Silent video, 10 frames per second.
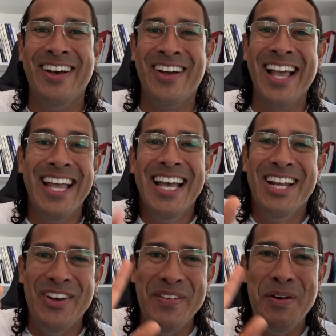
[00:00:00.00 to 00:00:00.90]
¿Ok?
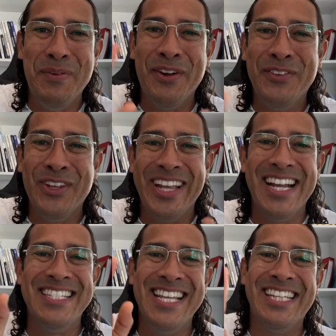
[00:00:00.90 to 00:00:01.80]
Nos vemos pronto en
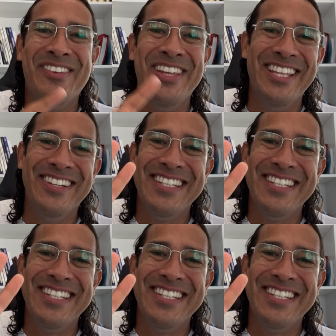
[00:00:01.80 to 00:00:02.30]
el siguiente vídeo.